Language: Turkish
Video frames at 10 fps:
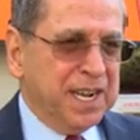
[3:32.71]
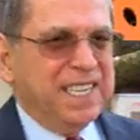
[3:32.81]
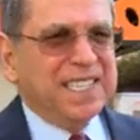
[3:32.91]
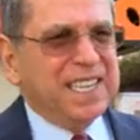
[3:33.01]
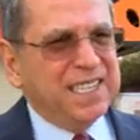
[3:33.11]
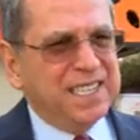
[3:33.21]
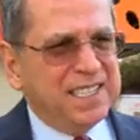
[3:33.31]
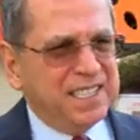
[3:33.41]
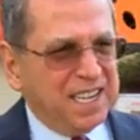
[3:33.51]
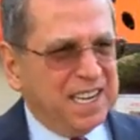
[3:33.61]

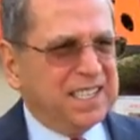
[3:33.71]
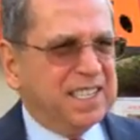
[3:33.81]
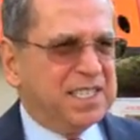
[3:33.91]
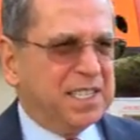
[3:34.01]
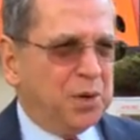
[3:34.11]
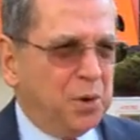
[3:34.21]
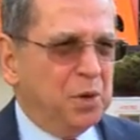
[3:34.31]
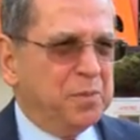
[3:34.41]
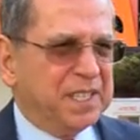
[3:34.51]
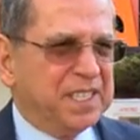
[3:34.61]
Cezaların caydırıcı
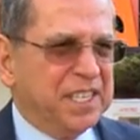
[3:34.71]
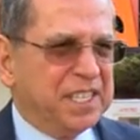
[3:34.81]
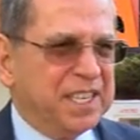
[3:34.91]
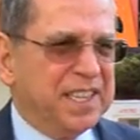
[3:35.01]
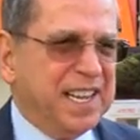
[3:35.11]
olması için